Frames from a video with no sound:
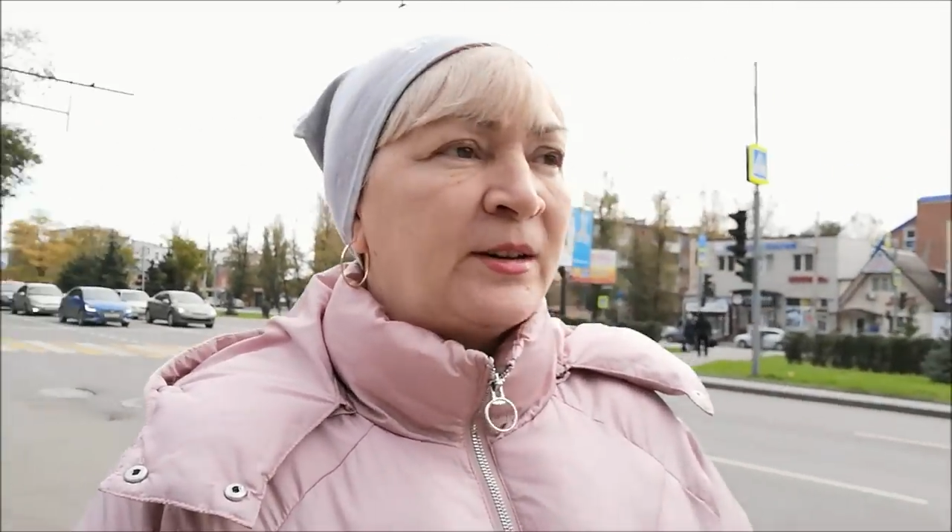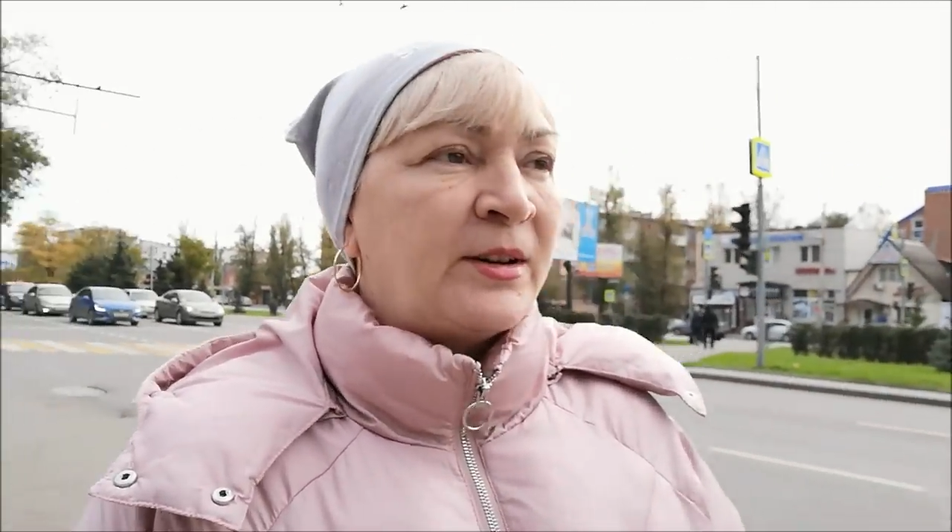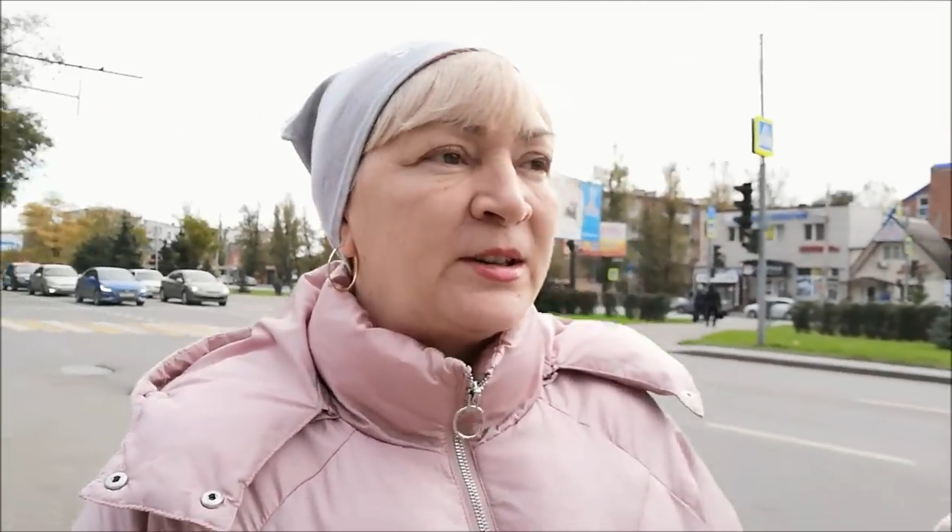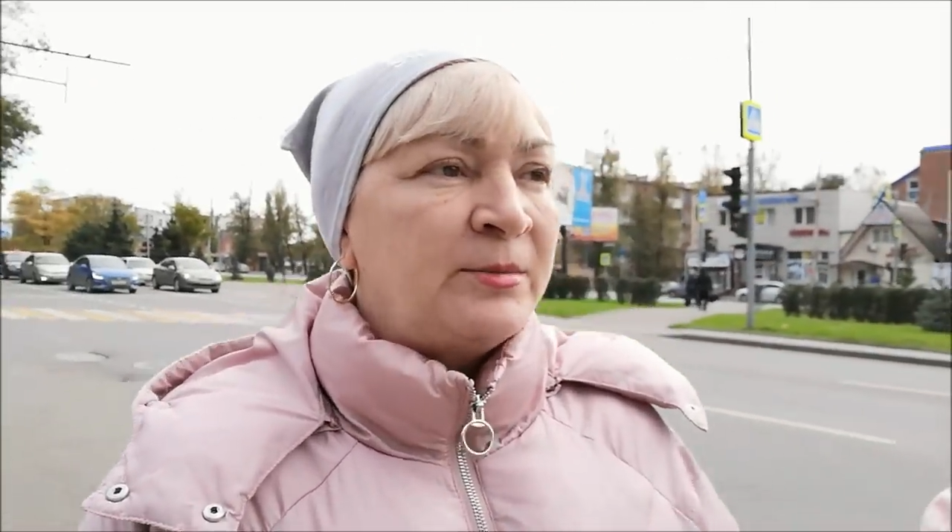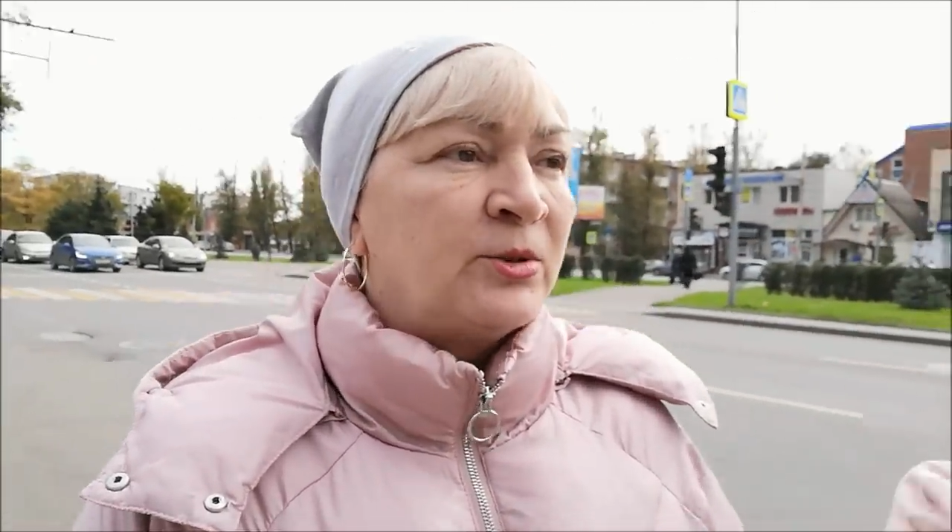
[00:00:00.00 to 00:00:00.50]
до
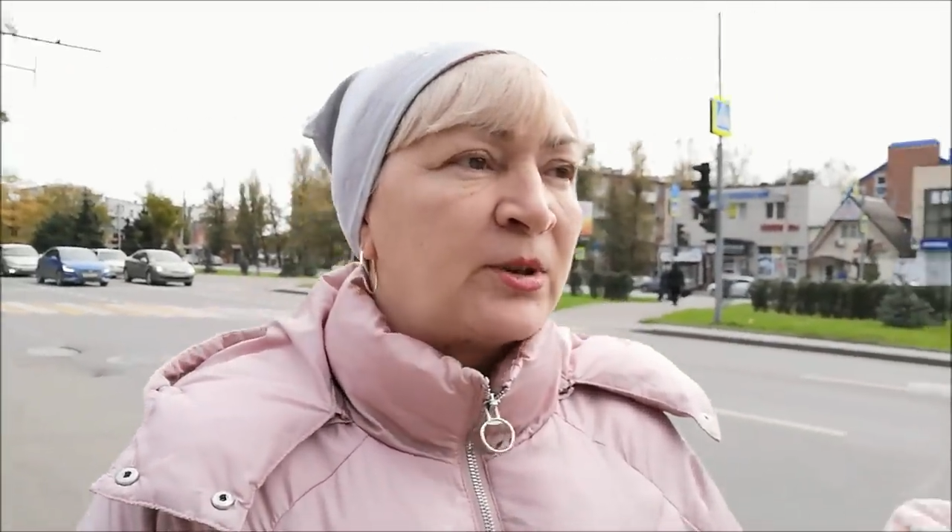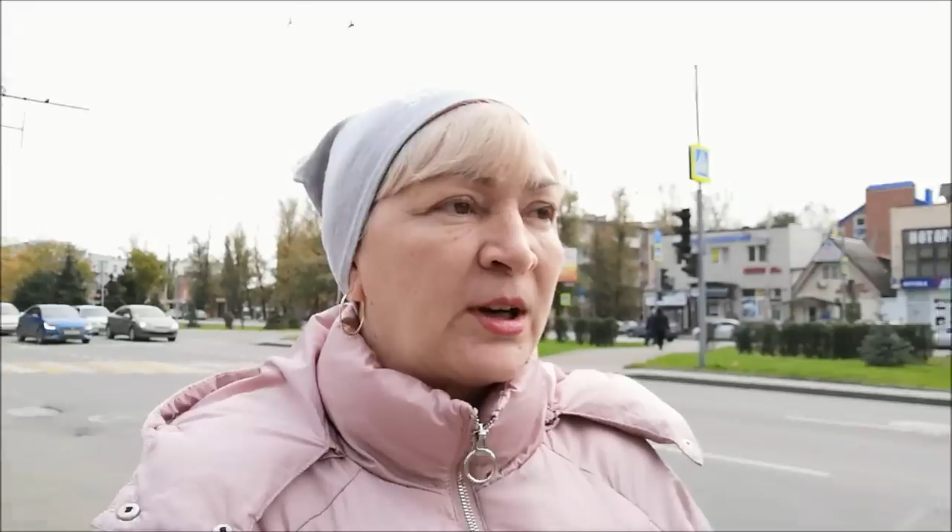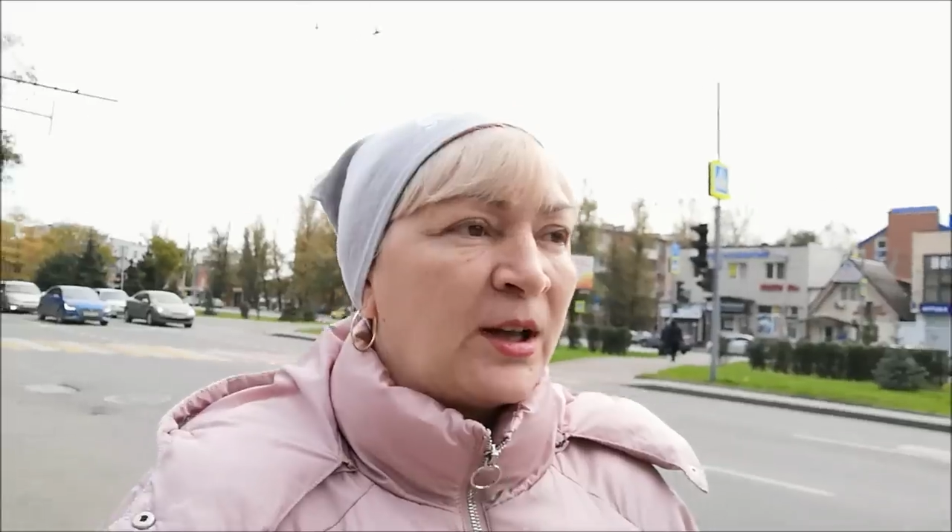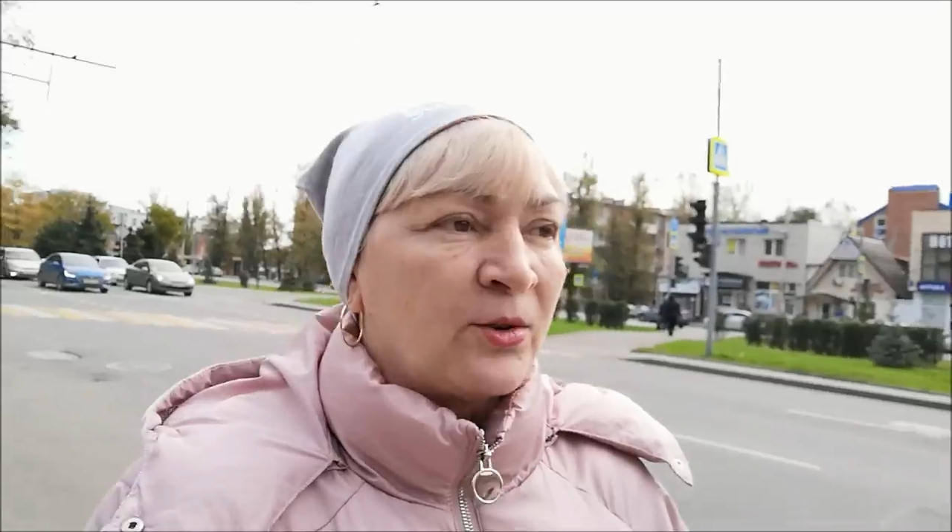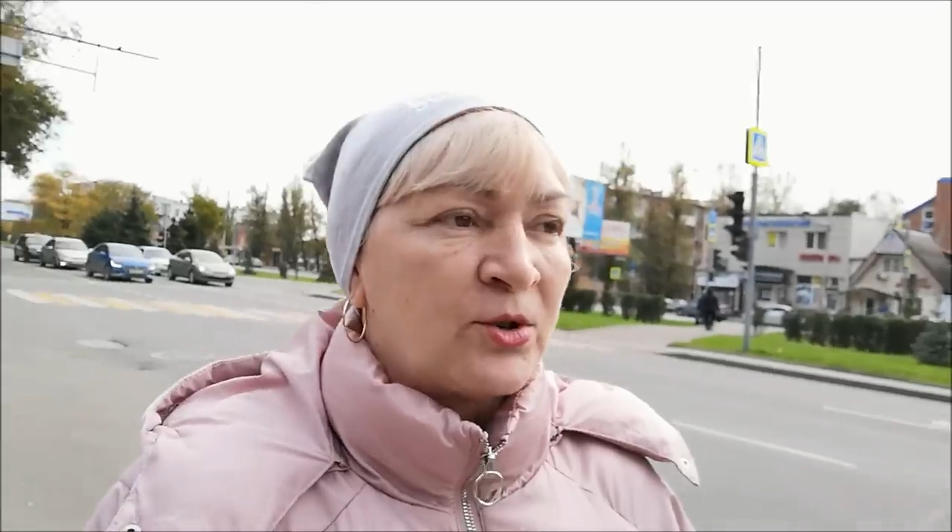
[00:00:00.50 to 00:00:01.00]
8
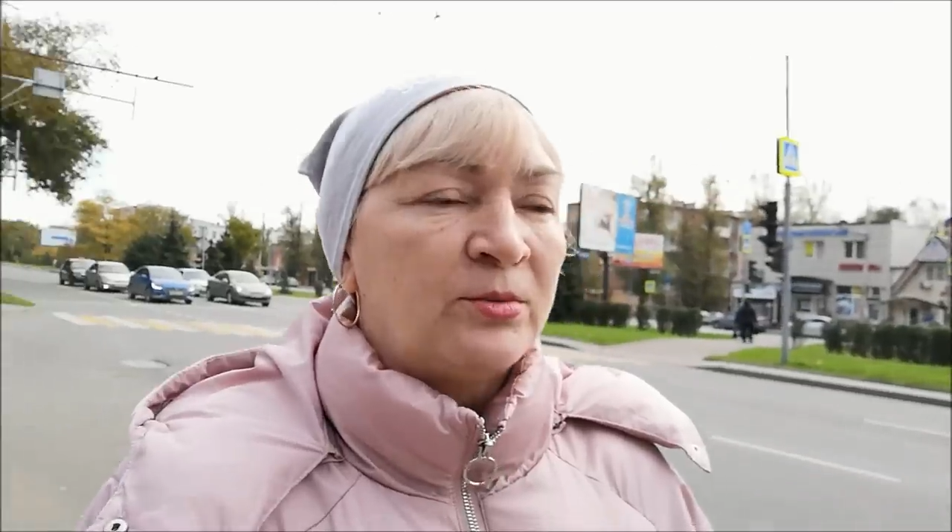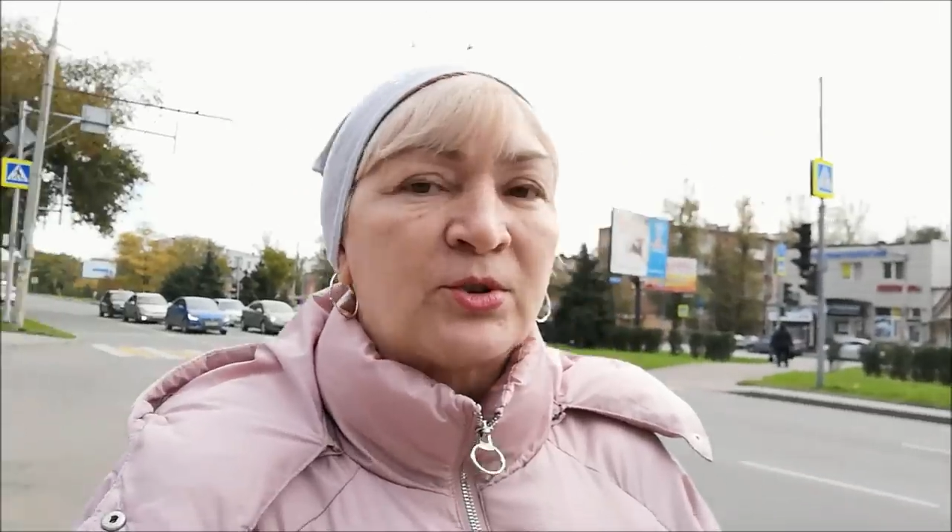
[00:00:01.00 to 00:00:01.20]
утра я уже,